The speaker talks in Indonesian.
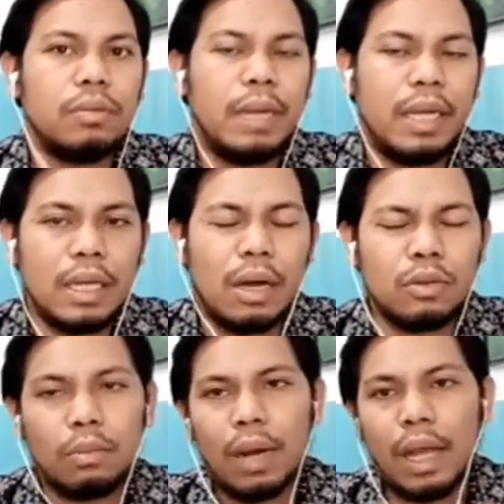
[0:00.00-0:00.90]
media
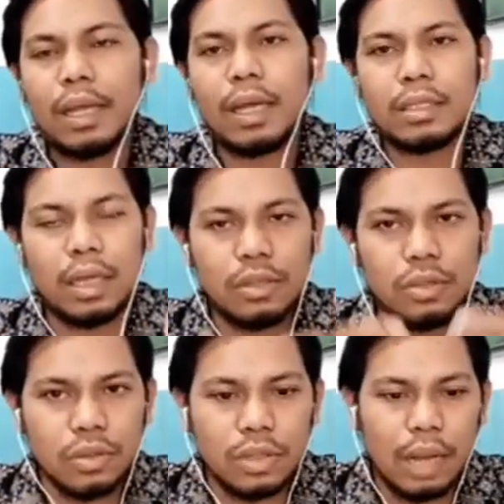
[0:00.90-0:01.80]
untuk melahirkan
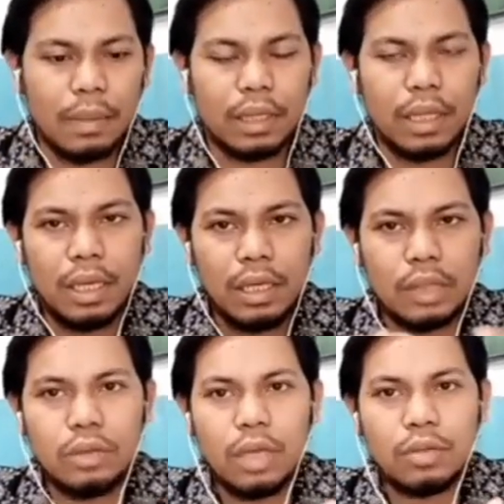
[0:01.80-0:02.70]
sang juru selamat,
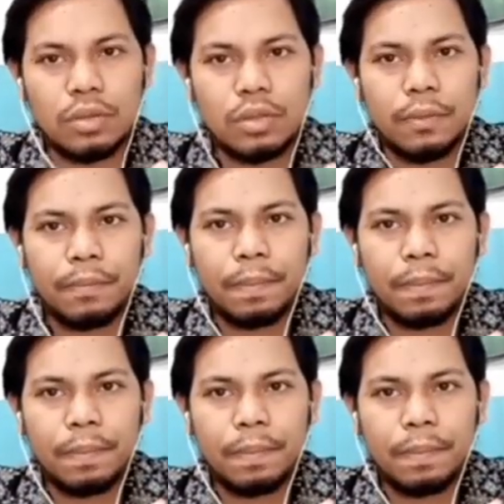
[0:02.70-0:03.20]
yaitu Yesus.